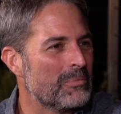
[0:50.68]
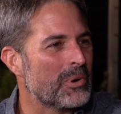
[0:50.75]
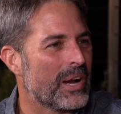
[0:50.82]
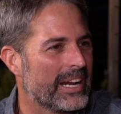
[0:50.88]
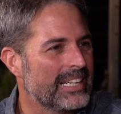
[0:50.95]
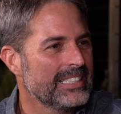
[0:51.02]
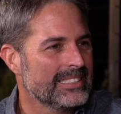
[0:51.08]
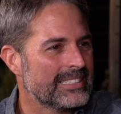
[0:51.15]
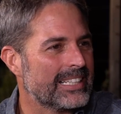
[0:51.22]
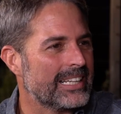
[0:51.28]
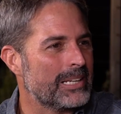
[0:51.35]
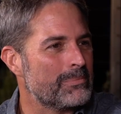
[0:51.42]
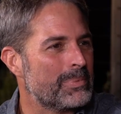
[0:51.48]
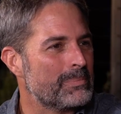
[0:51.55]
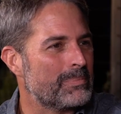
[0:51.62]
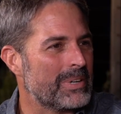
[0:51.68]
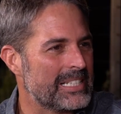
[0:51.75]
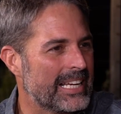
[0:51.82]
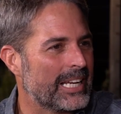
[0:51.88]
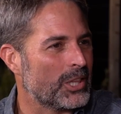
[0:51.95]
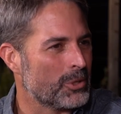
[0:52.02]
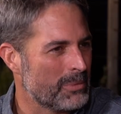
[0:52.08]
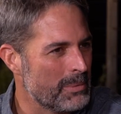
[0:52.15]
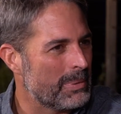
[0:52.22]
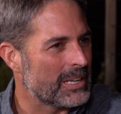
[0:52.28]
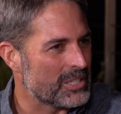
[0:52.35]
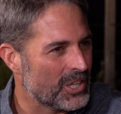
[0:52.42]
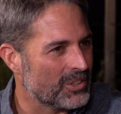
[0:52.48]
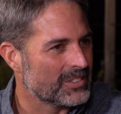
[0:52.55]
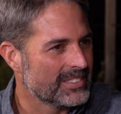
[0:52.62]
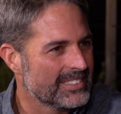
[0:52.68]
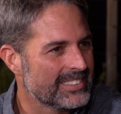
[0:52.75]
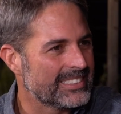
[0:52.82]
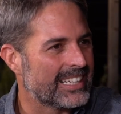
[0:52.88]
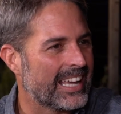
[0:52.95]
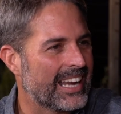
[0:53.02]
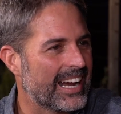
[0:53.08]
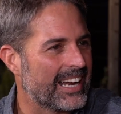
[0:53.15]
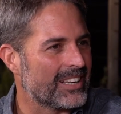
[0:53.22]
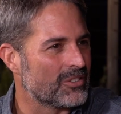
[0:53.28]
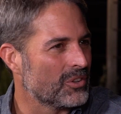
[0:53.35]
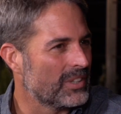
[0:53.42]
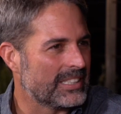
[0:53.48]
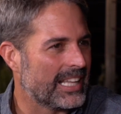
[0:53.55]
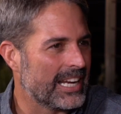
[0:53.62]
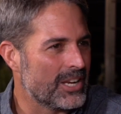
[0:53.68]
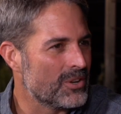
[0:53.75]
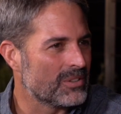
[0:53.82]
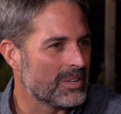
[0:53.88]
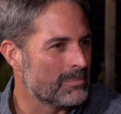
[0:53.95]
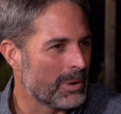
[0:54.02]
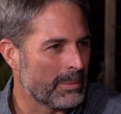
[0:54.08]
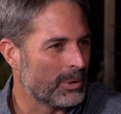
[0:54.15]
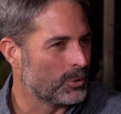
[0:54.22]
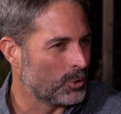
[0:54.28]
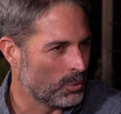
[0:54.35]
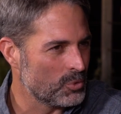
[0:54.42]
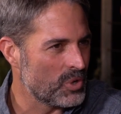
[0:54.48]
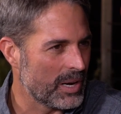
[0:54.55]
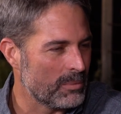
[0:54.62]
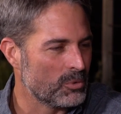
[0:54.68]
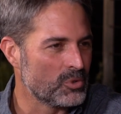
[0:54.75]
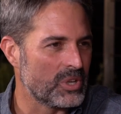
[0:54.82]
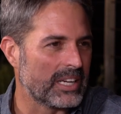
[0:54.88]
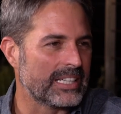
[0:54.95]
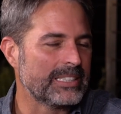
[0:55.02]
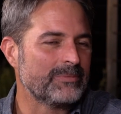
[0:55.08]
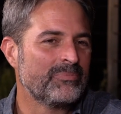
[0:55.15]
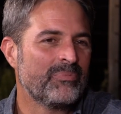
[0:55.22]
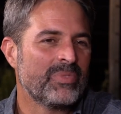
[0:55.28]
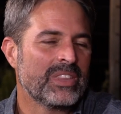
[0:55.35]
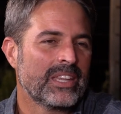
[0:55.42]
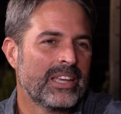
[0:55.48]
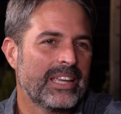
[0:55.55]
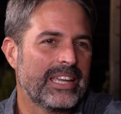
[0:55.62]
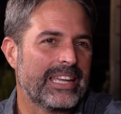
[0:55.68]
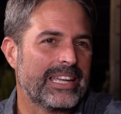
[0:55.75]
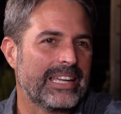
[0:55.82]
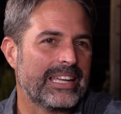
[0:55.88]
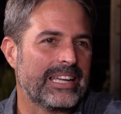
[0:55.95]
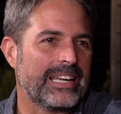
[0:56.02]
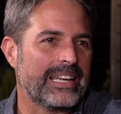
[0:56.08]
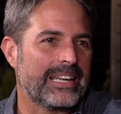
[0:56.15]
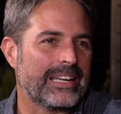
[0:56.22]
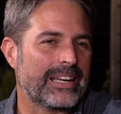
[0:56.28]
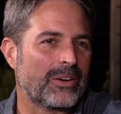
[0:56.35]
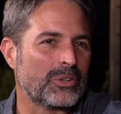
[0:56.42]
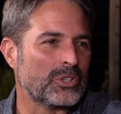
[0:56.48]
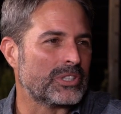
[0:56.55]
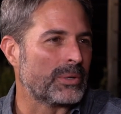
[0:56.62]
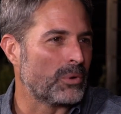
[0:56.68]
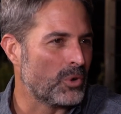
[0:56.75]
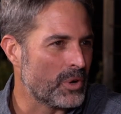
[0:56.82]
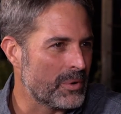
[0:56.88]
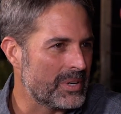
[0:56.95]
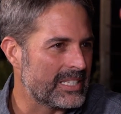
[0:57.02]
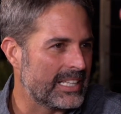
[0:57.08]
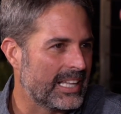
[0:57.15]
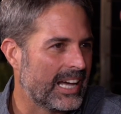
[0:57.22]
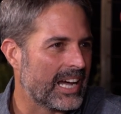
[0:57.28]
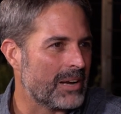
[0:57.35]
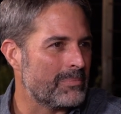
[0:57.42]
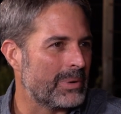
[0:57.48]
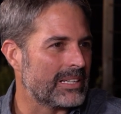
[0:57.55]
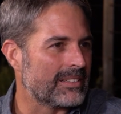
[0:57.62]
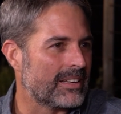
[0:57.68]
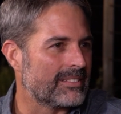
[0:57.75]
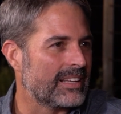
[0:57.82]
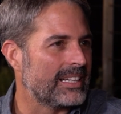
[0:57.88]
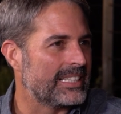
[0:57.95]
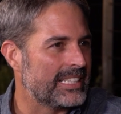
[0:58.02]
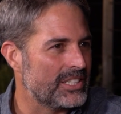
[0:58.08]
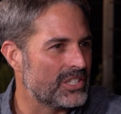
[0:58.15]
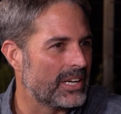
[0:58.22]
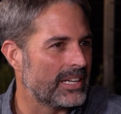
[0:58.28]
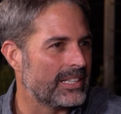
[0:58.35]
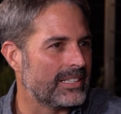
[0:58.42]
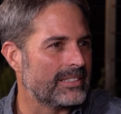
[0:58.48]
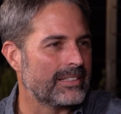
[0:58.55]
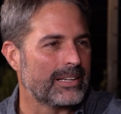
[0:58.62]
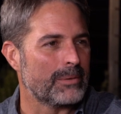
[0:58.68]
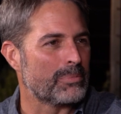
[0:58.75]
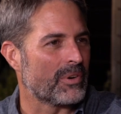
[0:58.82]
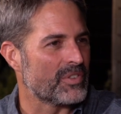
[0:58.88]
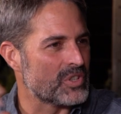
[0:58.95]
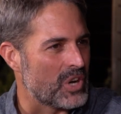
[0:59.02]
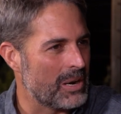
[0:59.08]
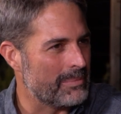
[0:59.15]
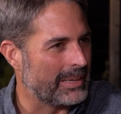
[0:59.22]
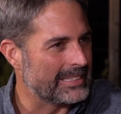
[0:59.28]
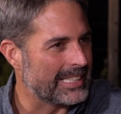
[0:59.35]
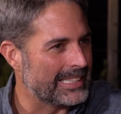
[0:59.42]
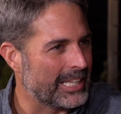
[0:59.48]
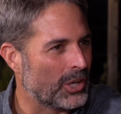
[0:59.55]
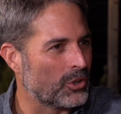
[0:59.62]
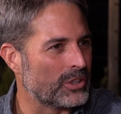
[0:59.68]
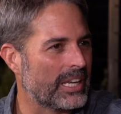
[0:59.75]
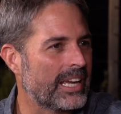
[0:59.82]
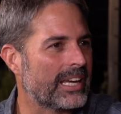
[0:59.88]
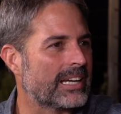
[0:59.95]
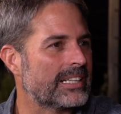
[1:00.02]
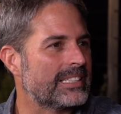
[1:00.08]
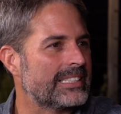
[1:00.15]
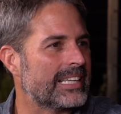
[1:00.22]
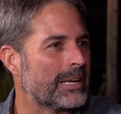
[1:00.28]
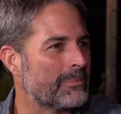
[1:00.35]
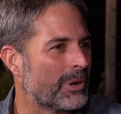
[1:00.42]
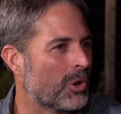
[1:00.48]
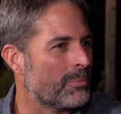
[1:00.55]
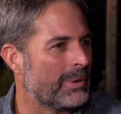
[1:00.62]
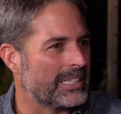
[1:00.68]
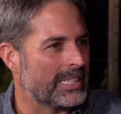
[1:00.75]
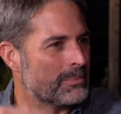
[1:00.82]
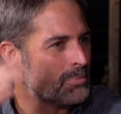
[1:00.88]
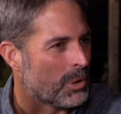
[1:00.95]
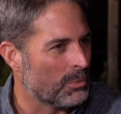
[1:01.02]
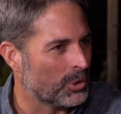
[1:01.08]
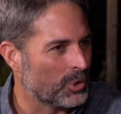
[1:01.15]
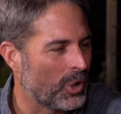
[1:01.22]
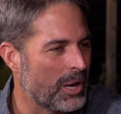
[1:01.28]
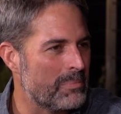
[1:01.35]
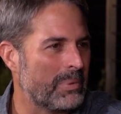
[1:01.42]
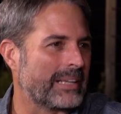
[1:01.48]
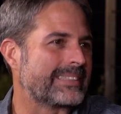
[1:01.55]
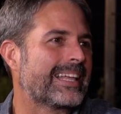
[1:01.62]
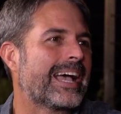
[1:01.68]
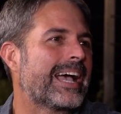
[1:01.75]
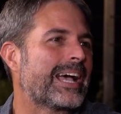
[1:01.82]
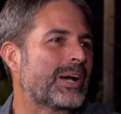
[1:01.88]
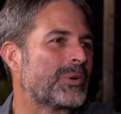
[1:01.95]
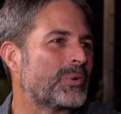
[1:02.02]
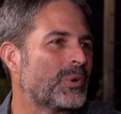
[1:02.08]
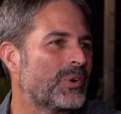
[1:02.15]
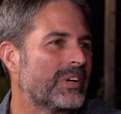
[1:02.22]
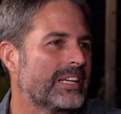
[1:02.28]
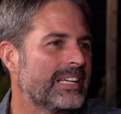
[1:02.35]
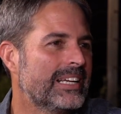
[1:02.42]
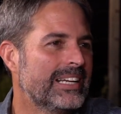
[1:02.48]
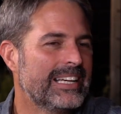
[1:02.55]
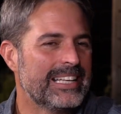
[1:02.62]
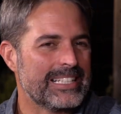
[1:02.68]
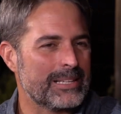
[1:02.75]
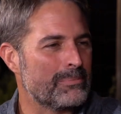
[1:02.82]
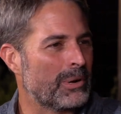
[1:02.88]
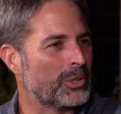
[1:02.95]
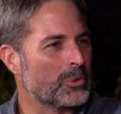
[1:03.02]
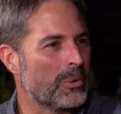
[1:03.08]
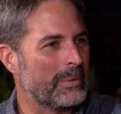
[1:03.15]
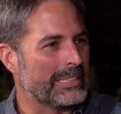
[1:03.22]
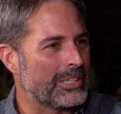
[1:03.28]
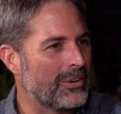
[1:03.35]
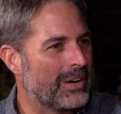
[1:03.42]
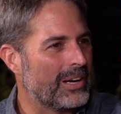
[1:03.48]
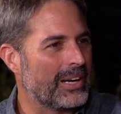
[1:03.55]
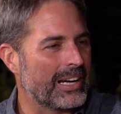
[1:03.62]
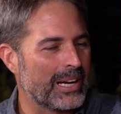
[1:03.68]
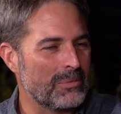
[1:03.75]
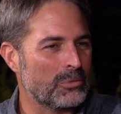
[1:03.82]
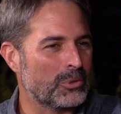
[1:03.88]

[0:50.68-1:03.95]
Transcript: por ahí, eh, persiguiendo mi pasión, que era eso. Desde niño siempre me gustó mucho la música y cuando estaba en la universidad empecé a ser DJ eh, profesionalmente en discotecas y ahí me convertí en promotor de espectáculos y siempre estuve metido en, el